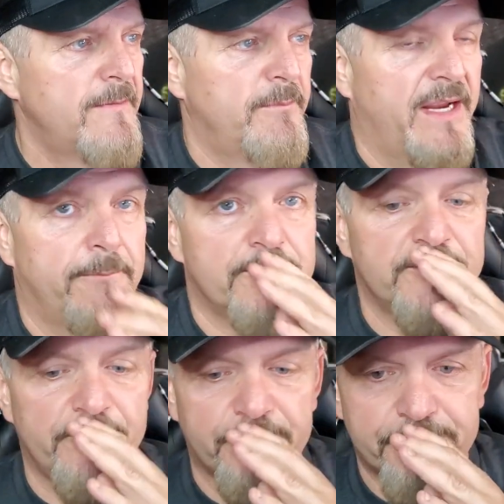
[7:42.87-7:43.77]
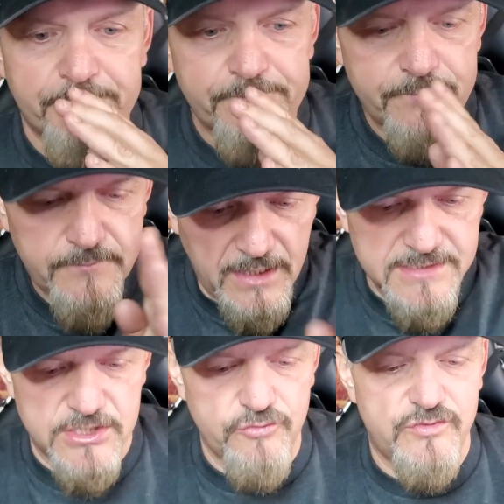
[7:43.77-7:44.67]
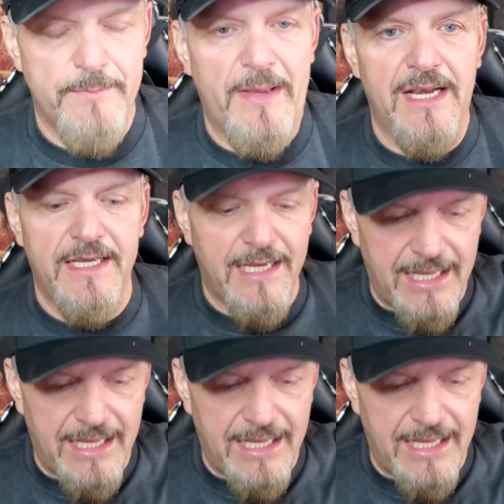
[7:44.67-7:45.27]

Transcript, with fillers: Mais, tu sais, je vous ai parlé,